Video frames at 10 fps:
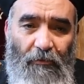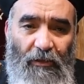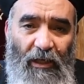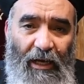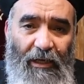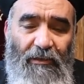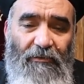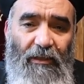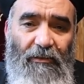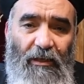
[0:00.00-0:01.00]
الحاجة
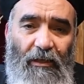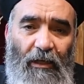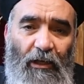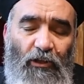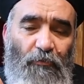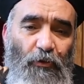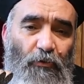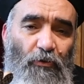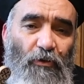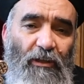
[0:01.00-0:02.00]
التالتة انه
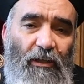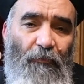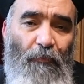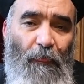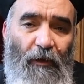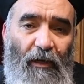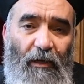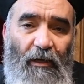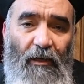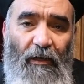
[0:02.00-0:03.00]
بيقول
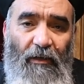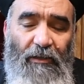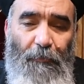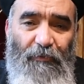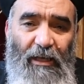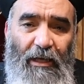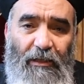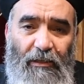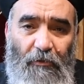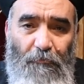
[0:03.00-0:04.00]
آه، آه،
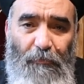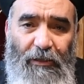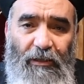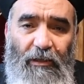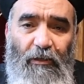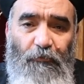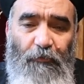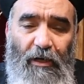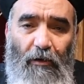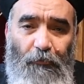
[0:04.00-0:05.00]
يبتهج بك
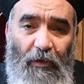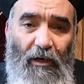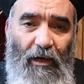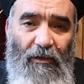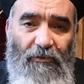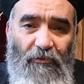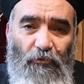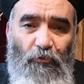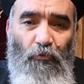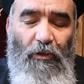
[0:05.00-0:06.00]
فرحا
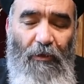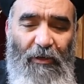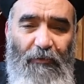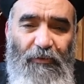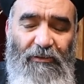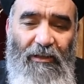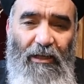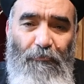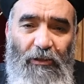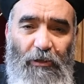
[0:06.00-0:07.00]
وكمان في
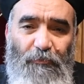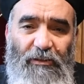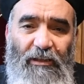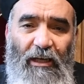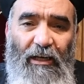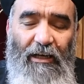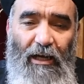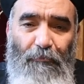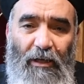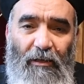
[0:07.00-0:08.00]
الترجمة القبطي
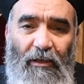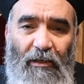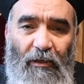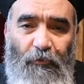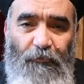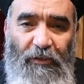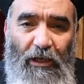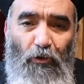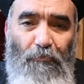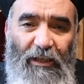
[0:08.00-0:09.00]
كما في
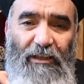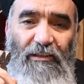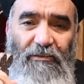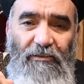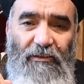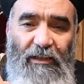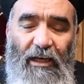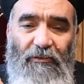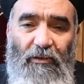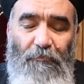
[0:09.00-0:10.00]
يوم عيد
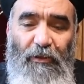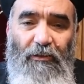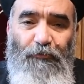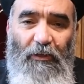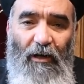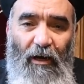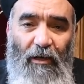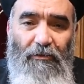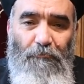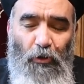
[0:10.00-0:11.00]
يعني ربنا
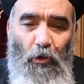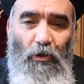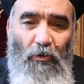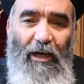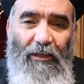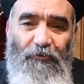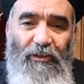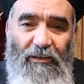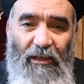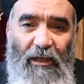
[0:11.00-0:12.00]
فرحان بكل واحد
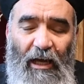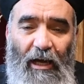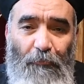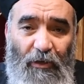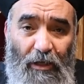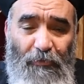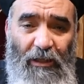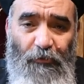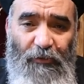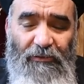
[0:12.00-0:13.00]
فينا برغم
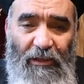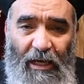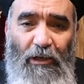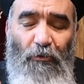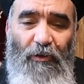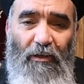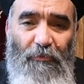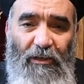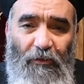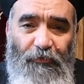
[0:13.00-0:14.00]
ضعفاتنا ايوه
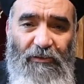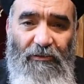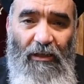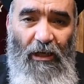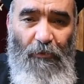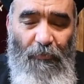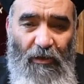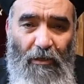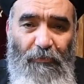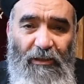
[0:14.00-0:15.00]
برغم ضعفاتنا
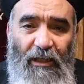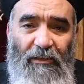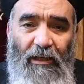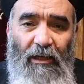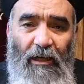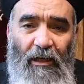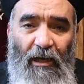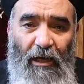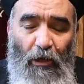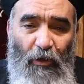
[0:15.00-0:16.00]
برغم ان احنا
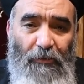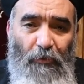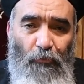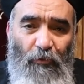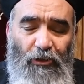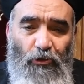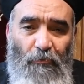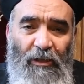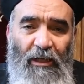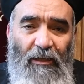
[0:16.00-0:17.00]
آه، اوقات ما بنبقاش
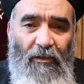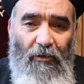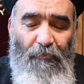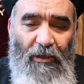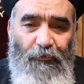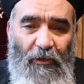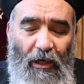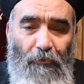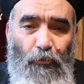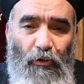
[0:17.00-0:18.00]
امنا لا ربنا
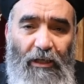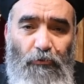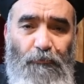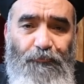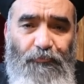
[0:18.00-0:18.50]
فرحان بولاده